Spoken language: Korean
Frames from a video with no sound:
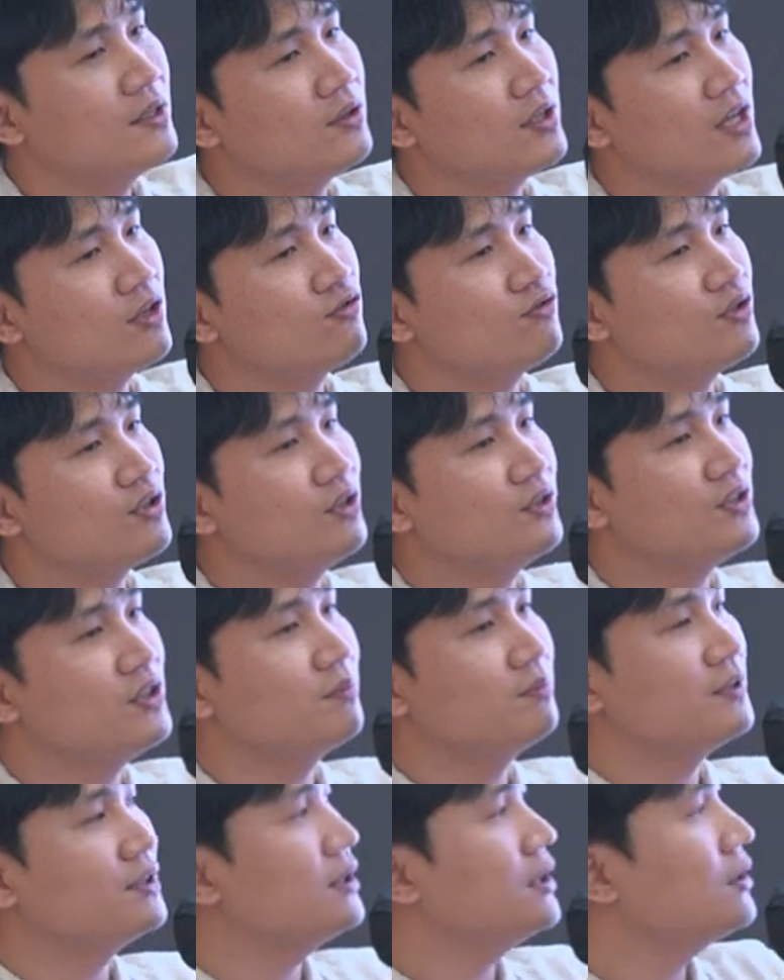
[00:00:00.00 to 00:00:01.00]
대중견
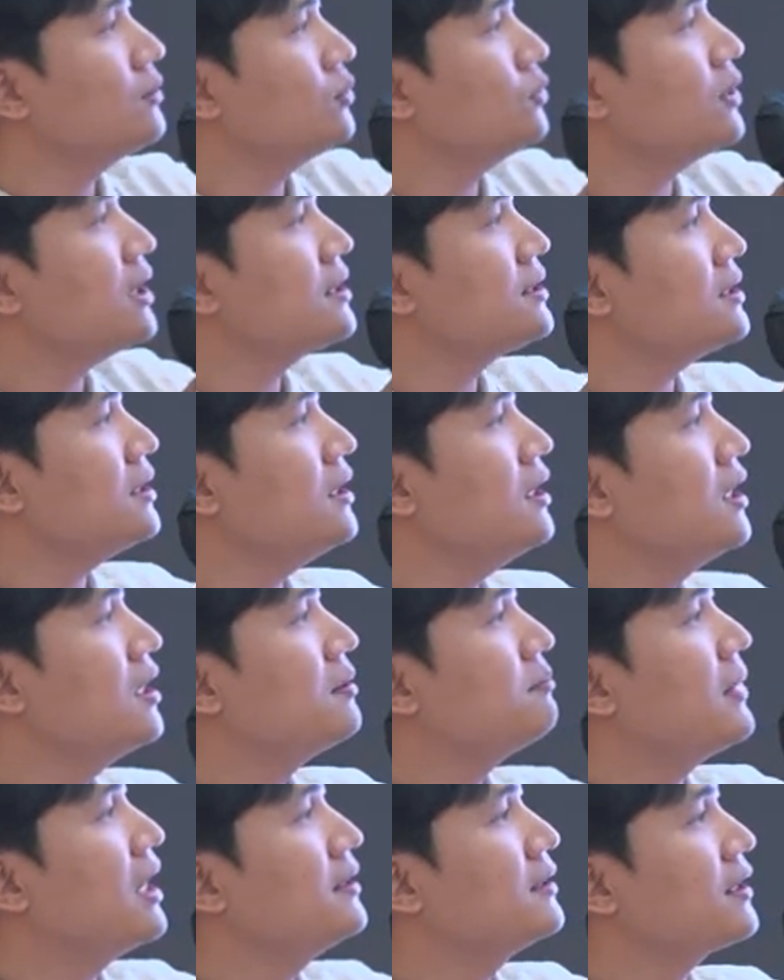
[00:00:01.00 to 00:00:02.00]
기업들이 또다시
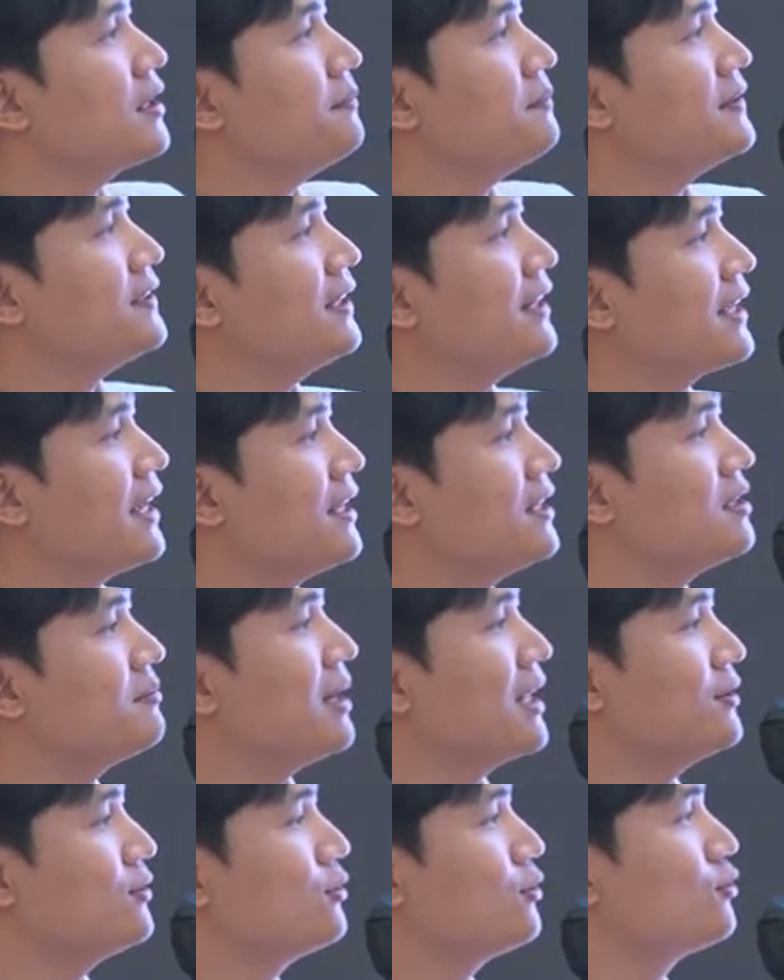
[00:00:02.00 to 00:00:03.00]
많은 캐피탈 개인을
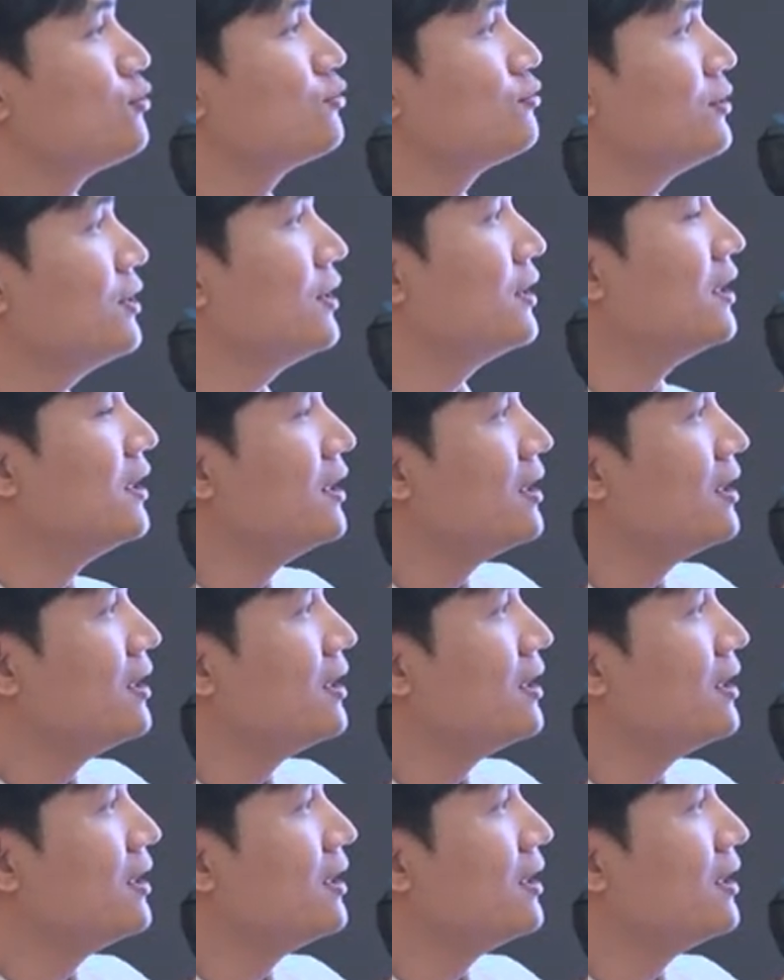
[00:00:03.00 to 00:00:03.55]
만들어주고요.